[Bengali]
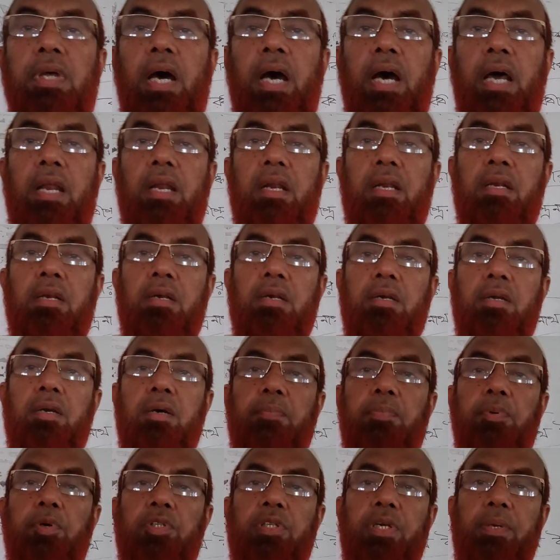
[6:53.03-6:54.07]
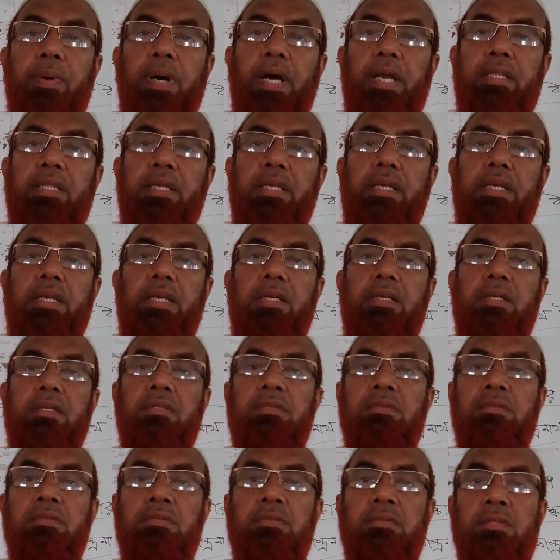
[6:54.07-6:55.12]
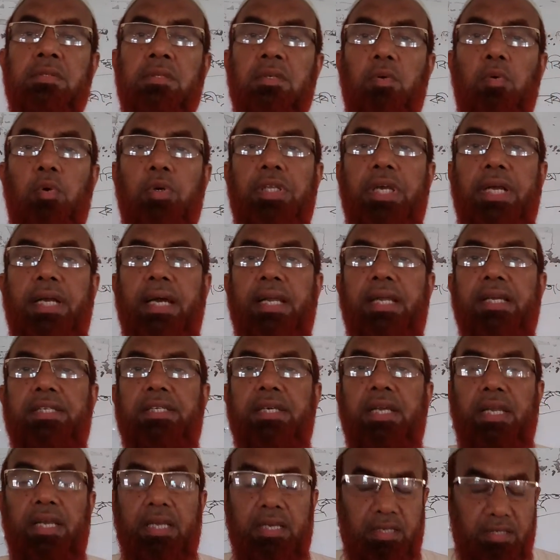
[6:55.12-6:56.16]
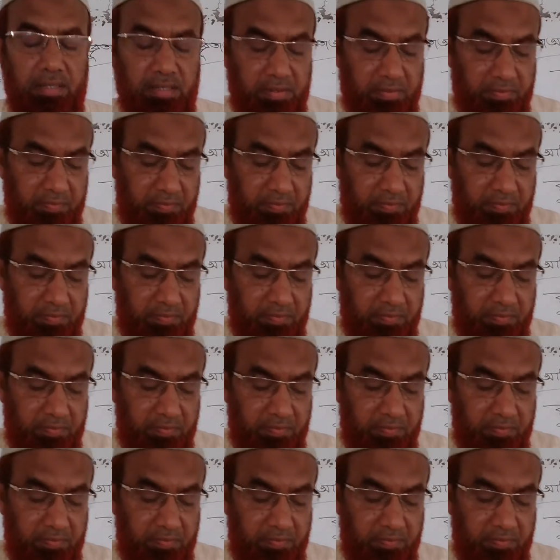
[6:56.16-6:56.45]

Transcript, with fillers: তার প্রতিভার তিনি অধিকারী ছিলেন